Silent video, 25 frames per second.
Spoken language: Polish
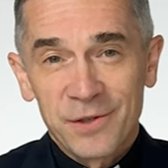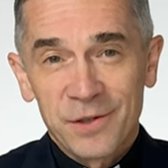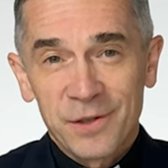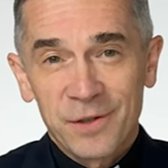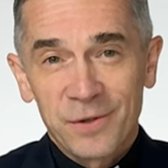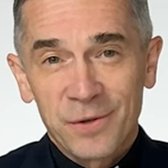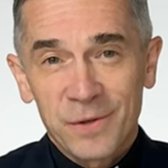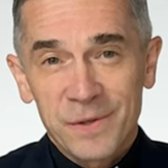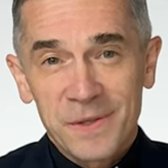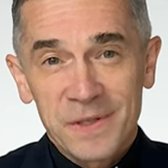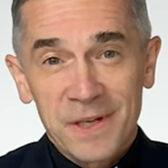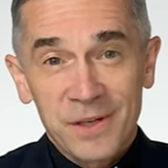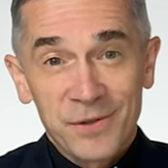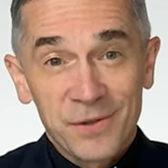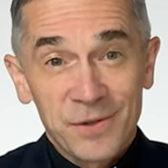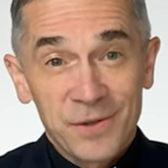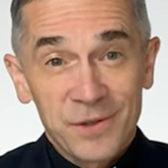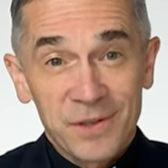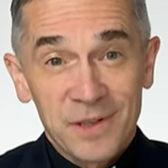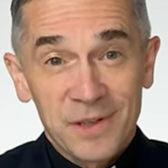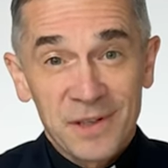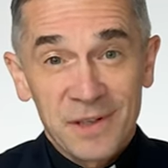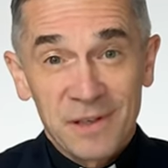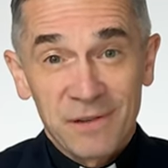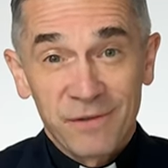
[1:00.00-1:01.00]
Czy to znaczy,
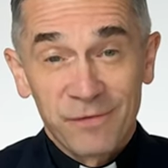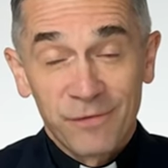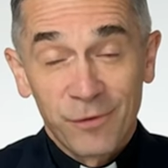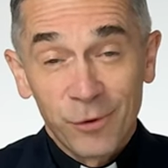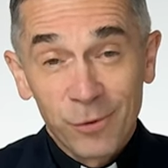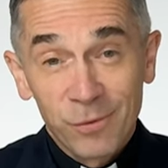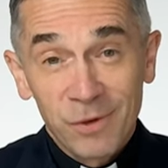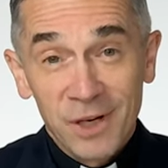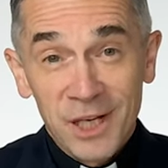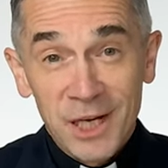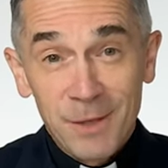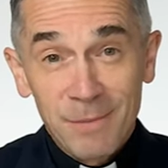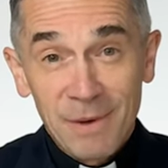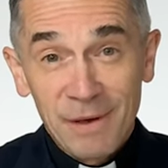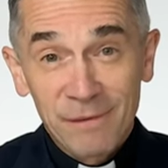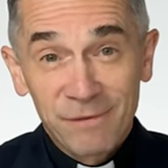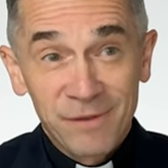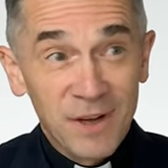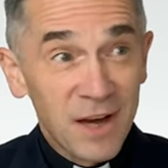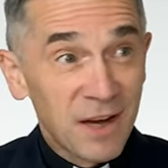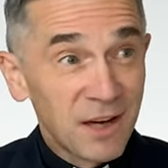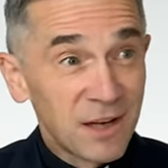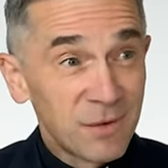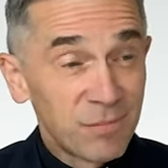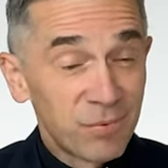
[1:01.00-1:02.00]
że w ogóle nie mam
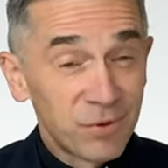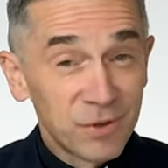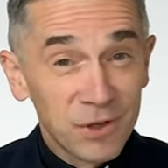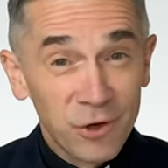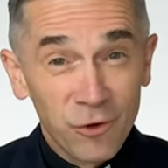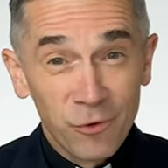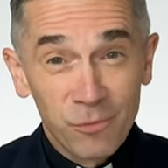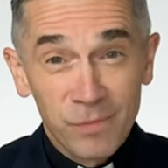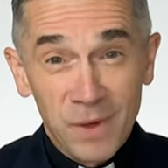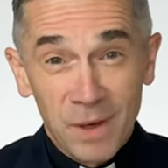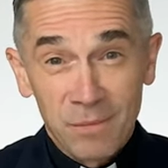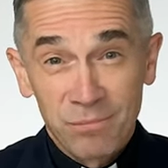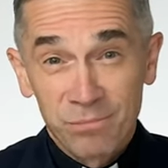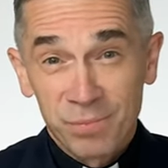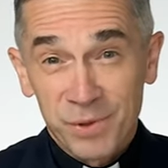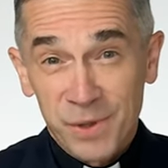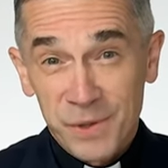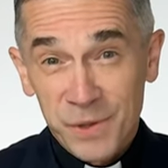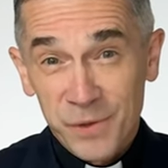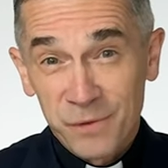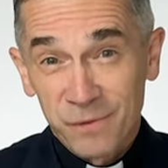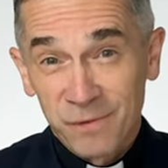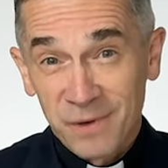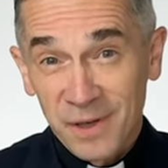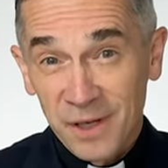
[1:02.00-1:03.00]
wiary, bo nie umiem
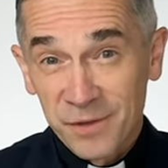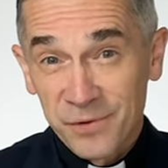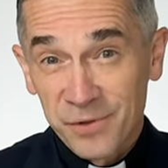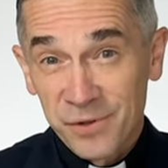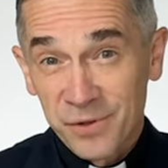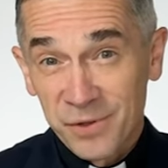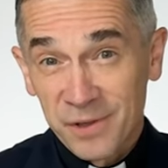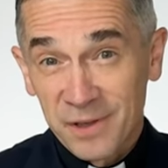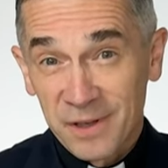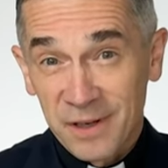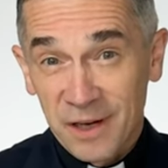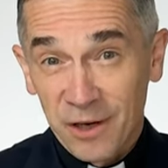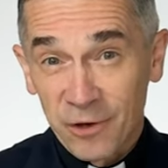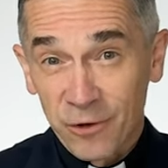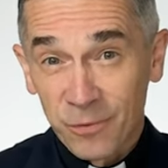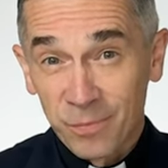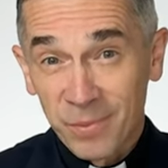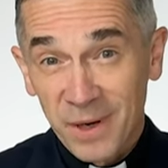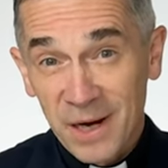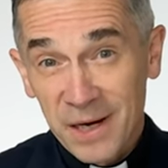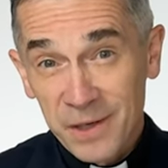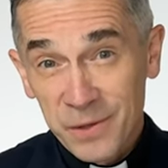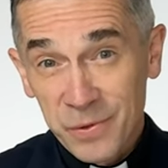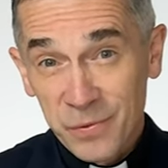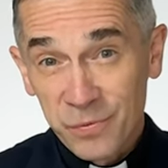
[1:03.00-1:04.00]
przesuwać
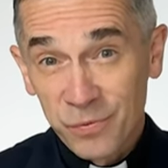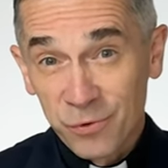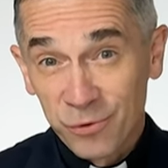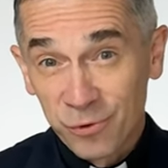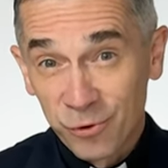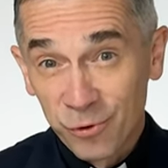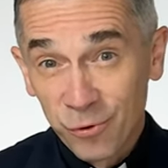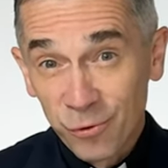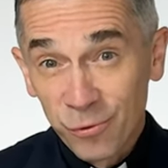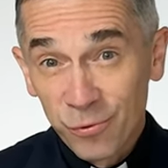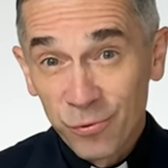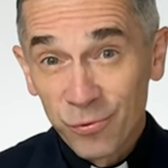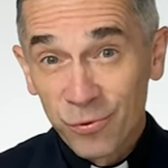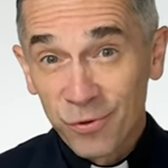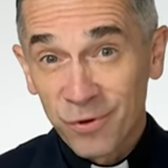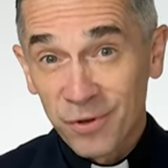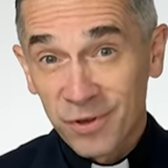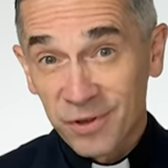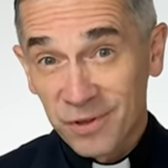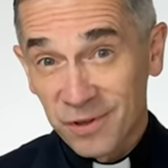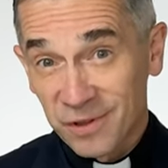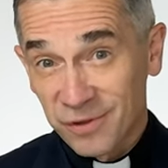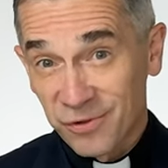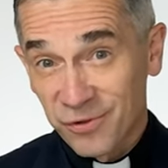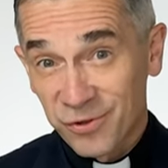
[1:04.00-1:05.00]
krajobrazu, gór,
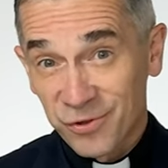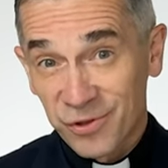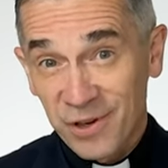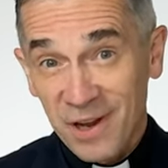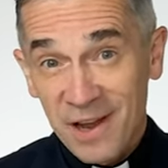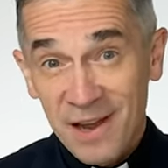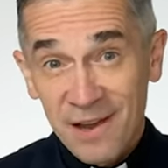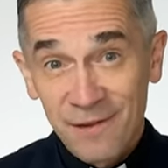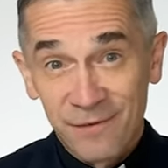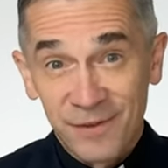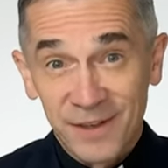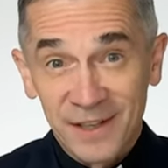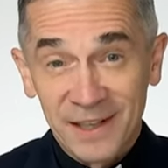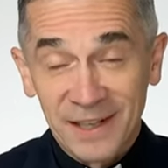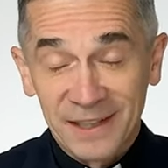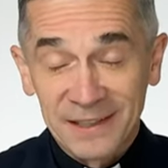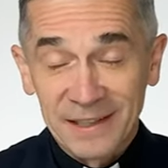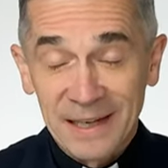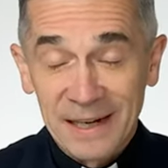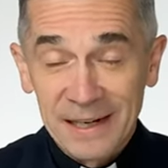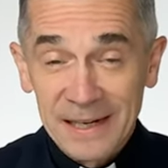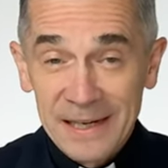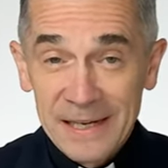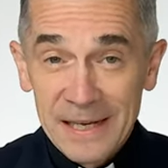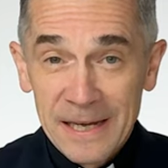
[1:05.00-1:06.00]
drzew itd.?
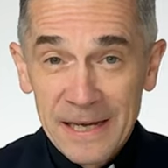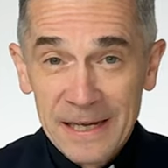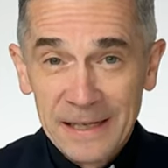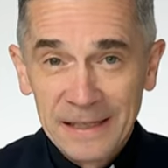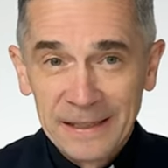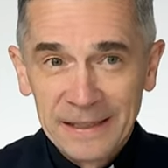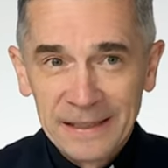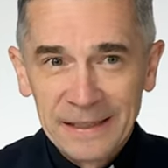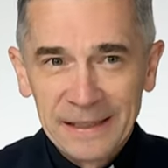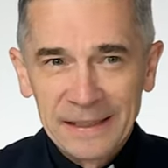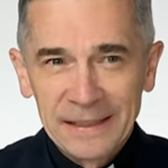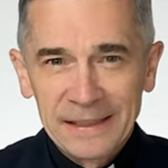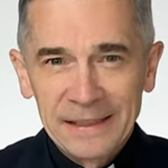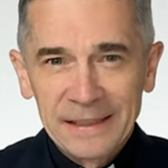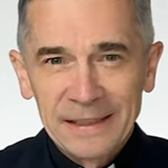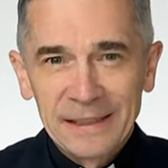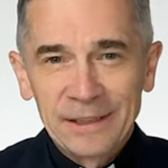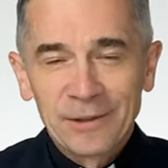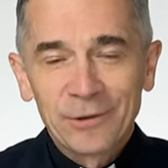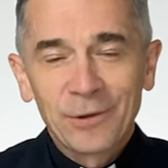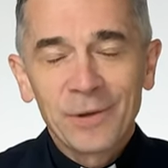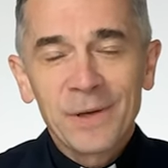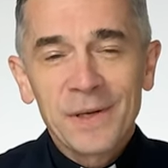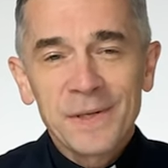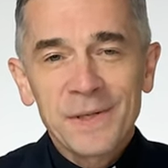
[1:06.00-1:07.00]
Tak
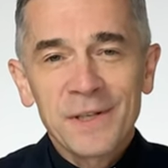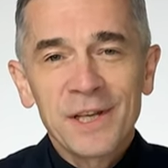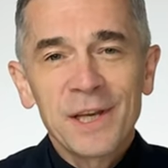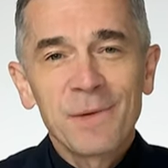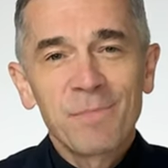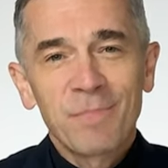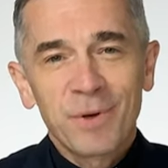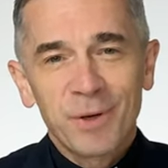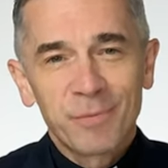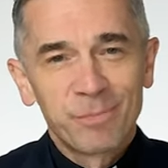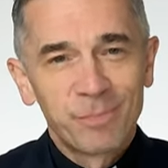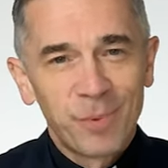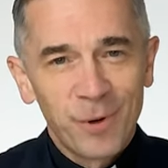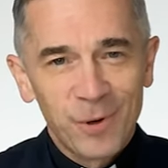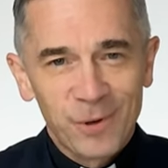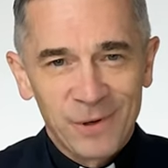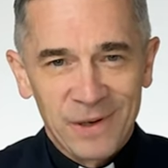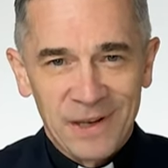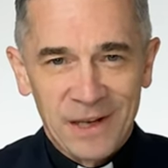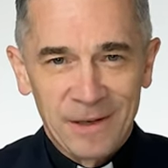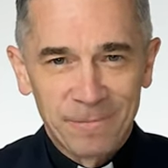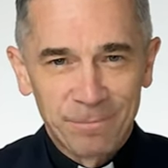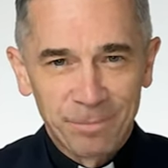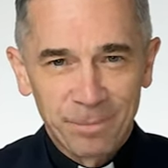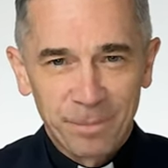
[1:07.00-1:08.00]
to jest
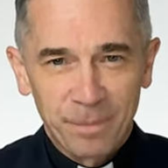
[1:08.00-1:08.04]
hiperbola.